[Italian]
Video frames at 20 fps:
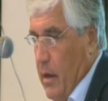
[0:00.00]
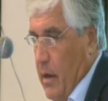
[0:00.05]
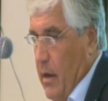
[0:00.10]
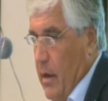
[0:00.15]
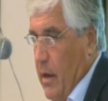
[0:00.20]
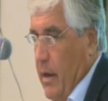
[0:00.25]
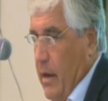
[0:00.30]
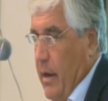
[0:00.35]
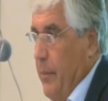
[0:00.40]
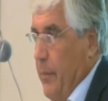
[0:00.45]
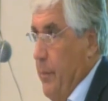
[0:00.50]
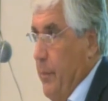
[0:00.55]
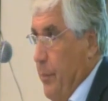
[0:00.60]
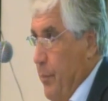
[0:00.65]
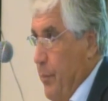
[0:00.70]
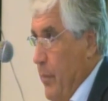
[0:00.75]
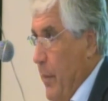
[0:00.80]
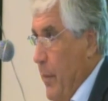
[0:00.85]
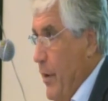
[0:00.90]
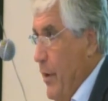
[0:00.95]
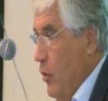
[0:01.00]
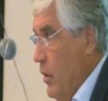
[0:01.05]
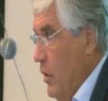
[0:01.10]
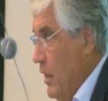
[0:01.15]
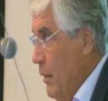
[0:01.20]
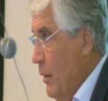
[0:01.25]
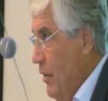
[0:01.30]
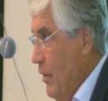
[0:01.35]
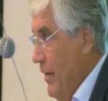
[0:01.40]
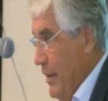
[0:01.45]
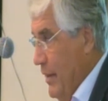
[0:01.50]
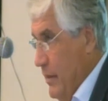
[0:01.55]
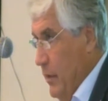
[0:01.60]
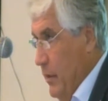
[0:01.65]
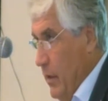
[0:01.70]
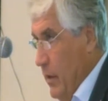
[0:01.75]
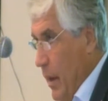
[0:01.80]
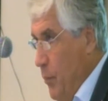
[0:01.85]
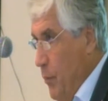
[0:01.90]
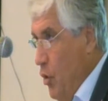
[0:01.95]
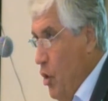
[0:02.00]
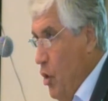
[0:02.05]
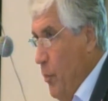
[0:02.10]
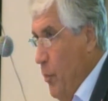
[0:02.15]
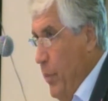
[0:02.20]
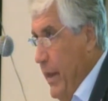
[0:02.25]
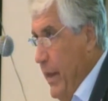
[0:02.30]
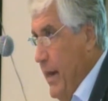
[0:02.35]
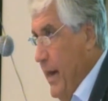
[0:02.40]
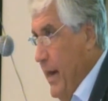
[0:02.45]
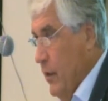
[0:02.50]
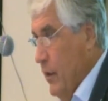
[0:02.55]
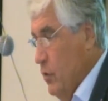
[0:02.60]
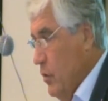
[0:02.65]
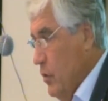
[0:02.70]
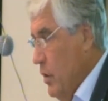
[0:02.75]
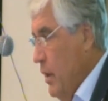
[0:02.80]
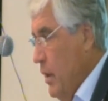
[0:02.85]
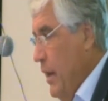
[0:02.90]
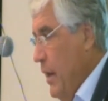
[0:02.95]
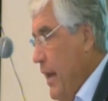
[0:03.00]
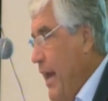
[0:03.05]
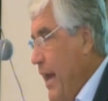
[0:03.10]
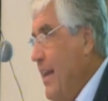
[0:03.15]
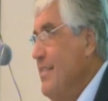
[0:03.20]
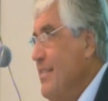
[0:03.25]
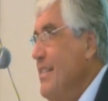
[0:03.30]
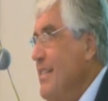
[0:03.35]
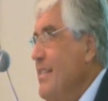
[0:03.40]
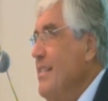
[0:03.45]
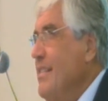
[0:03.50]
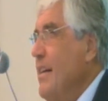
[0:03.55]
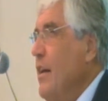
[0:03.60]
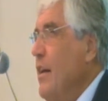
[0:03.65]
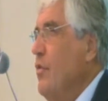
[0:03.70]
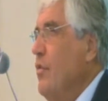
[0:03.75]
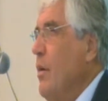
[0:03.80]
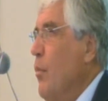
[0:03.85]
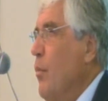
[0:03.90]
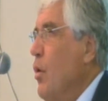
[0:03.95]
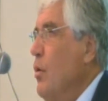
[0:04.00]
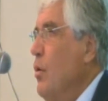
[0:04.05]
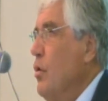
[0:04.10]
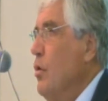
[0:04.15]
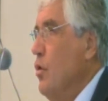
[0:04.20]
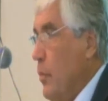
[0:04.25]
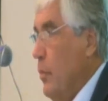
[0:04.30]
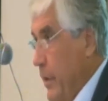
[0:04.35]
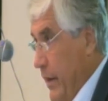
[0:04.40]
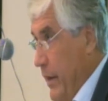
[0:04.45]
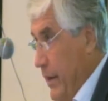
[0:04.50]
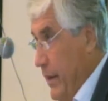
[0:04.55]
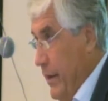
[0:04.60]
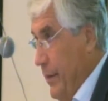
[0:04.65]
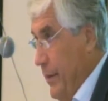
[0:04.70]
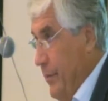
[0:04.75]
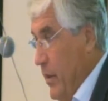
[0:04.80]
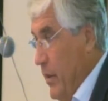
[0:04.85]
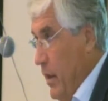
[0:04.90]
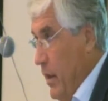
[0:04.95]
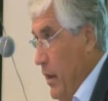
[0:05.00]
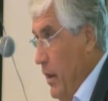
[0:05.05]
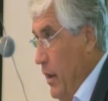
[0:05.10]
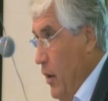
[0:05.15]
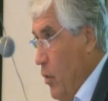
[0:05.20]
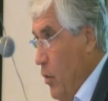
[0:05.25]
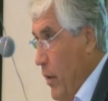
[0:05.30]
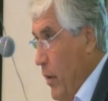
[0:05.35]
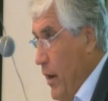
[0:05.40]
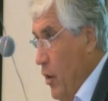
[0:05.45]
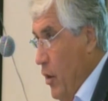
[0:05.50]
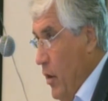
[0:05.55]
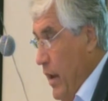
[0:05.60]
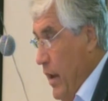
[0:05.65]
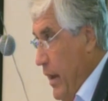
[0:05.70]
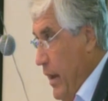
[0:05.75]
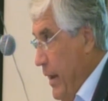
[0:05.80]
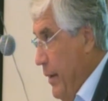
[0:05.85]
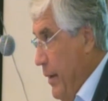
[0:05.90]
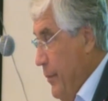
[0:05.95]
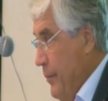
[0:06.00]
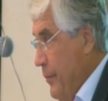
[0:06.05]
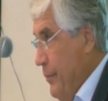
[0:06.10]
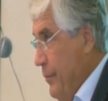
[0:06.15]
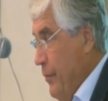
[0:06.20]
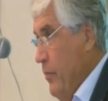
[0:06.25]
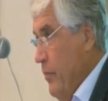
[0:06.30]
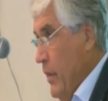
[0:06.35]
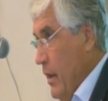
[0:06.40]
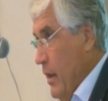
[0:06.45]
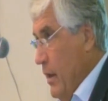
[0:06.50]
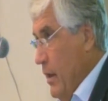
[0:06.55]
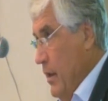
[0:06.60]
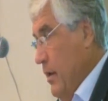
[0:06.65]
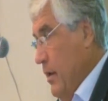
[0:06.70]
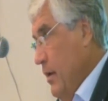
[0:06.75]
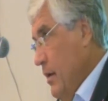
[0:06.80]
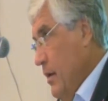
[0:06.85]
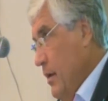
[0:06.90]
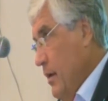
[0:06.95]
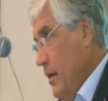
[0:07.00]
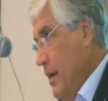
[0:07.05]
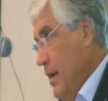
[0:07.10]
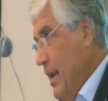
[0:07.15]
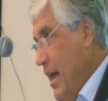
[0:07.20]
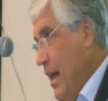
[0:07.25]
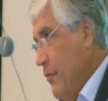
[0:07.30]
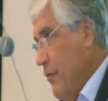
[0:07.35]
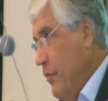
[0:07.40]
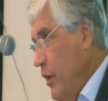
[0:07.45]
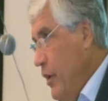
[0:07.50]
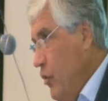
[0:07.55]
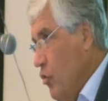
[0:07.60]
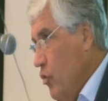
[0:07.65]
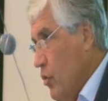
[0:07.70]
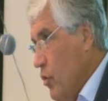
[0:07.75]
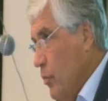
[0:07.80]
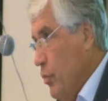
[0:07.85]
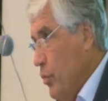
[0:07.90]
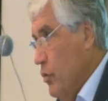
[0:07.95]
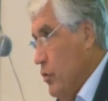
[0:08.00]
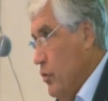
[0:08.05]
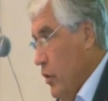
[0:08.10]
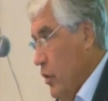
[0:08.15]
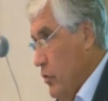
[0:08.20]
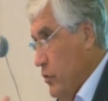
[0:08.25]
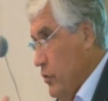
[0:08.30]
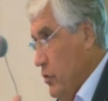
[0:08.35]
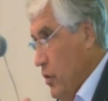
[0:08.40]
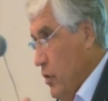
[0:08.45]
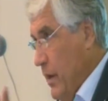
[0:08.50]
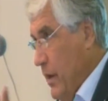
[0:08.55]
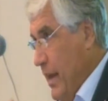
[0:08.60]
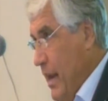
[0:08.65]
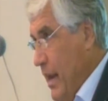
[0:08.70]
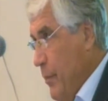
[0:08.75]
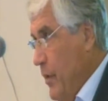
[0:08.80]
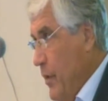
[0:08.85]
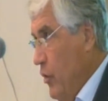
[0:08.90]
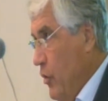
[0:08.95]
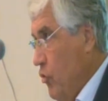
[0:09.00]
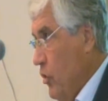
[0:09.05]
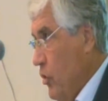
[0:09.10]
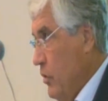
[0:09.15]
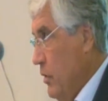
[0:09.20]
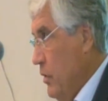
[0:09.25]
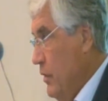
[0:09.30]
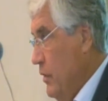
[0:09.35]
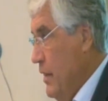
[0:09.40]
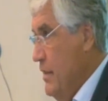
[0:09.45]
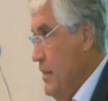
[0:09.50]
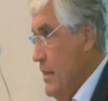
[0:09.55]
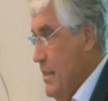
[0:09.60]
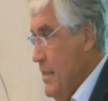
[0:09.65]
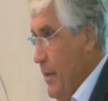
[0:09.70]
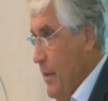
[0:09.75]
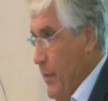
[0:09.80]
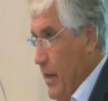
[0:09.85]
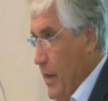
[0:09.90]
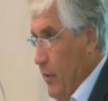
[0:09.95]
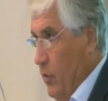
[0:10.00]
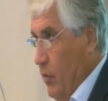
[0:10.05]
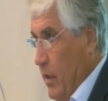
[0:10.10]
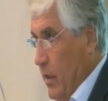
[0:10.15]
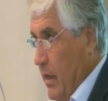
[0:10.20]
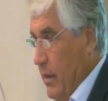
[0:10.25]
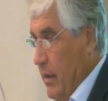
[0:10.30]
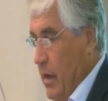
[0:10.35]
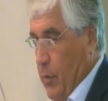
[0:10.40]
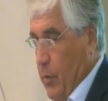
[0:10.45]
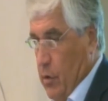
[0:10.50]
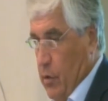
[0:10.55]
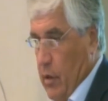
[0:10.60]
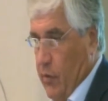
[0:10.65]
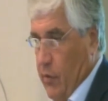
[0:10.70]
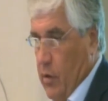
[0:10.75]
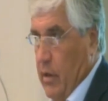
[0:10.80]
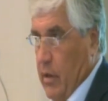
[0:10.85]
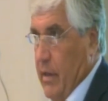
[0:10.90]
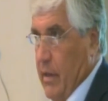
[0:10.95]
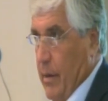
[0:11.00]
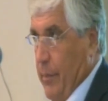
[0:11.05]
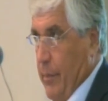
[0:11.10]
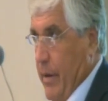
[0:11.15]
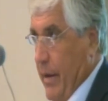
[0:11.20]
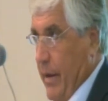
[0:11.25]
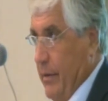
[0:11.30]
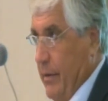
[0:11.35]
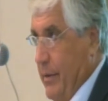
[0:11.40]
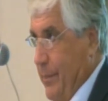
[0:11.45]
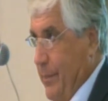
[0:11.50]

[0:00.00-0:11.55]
e man mano che andiamo avanti è più complicato e si inserisce molto bene in quello che è la vision piuttosto che la mission del Sistema Nazionale della Protezione dell'Ambiente.